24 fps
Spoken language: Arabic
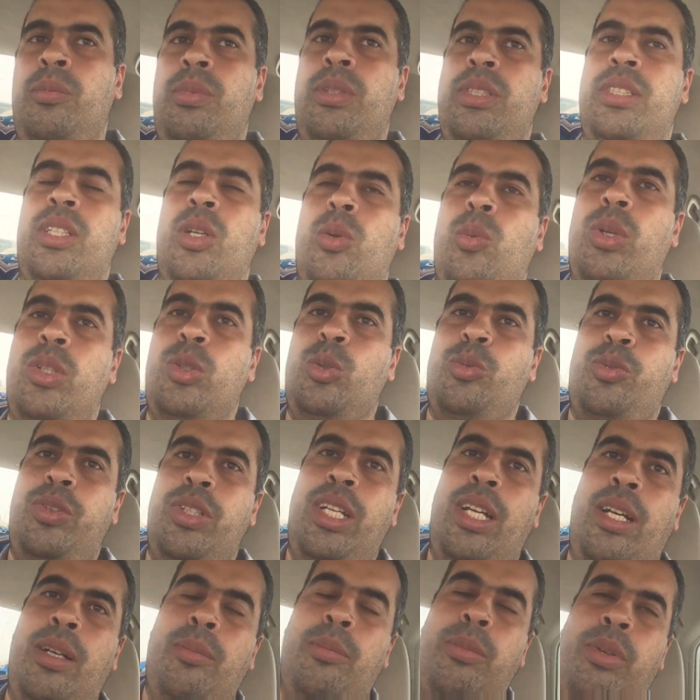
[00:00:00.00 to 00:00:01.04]
بيزودوا
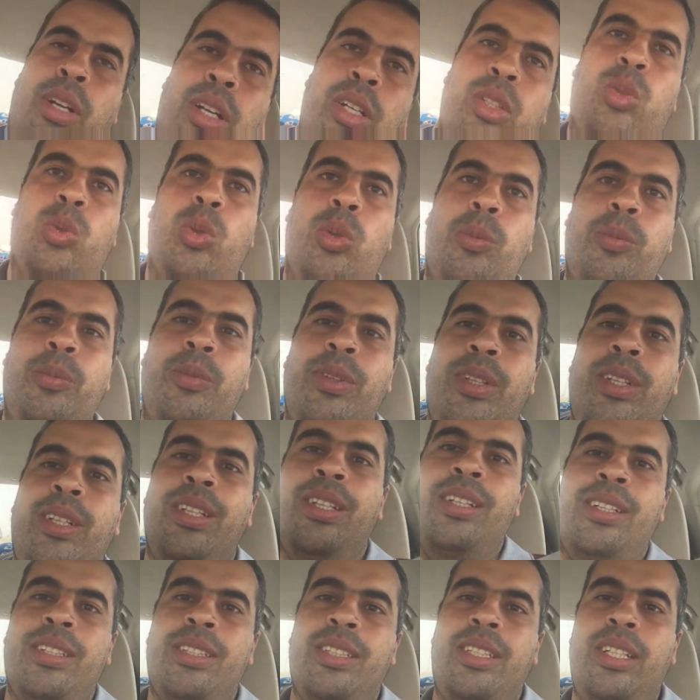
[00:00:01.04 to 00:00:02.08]
فيها براحتهم
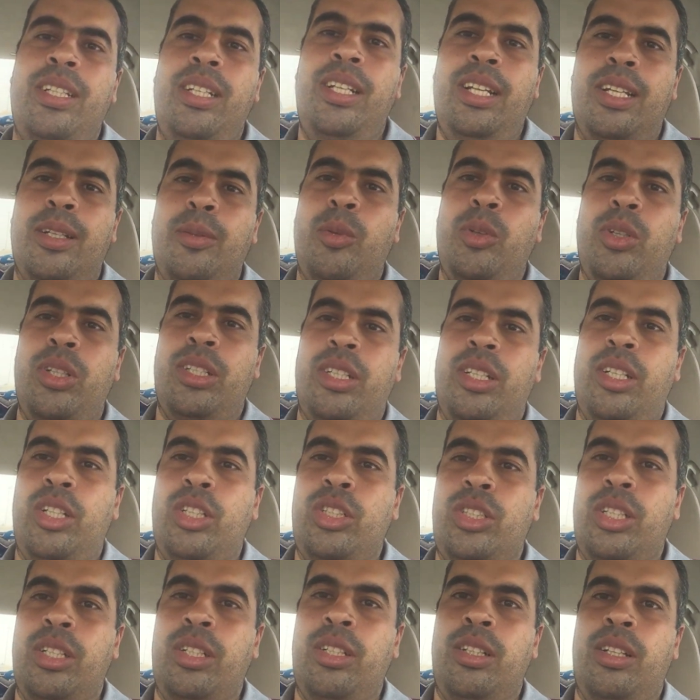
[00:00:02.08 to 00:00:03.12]
دي اللي احنا ممكن
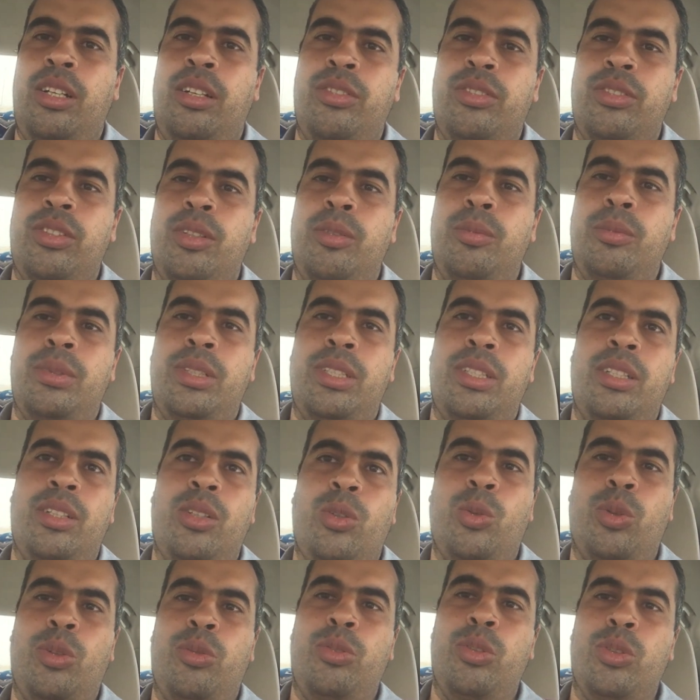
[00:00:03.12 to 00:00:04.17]
نناقشها أفضل من
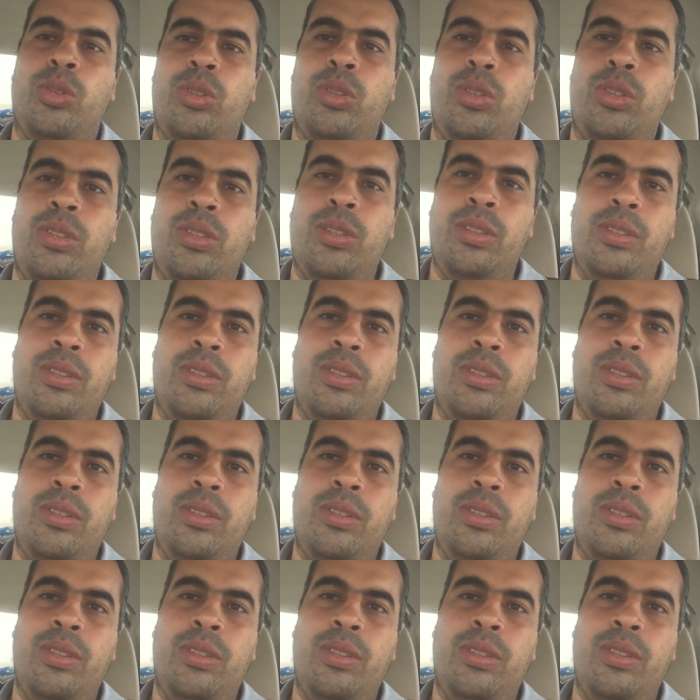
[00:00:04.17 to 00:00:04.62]
الخرافات